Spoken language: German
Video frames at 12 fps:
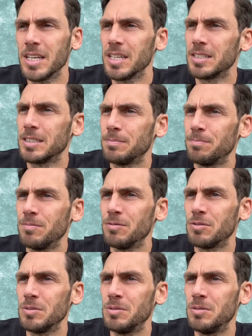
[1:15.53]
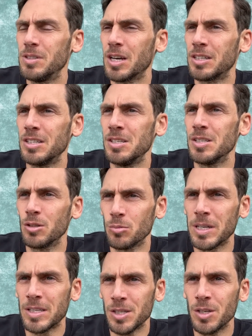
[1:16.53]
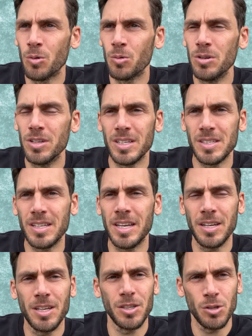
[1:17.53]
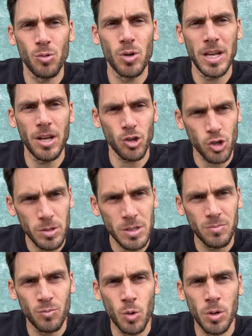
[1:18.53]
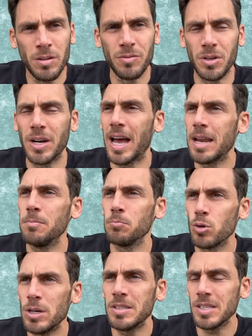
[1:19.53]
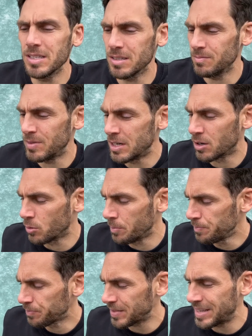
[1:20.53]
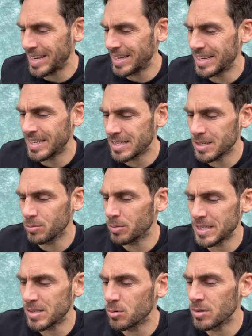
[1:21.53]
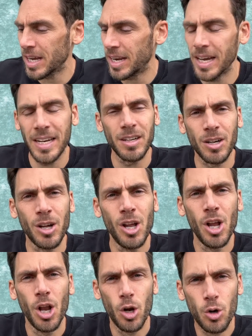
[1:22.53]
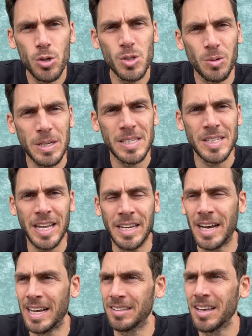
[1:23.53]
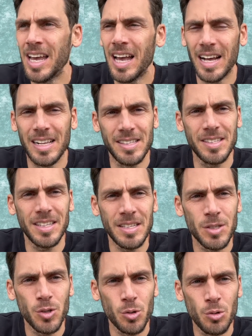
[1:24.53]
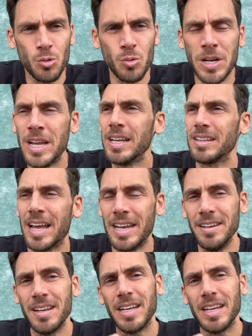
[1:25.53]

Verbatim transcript: ähm, ja, die Situation, dass der Junge erschossen wurde von einem Polizisten wiederum, der in der Situation keine andere Lösung gesehen hat, als dies zu tun. Denn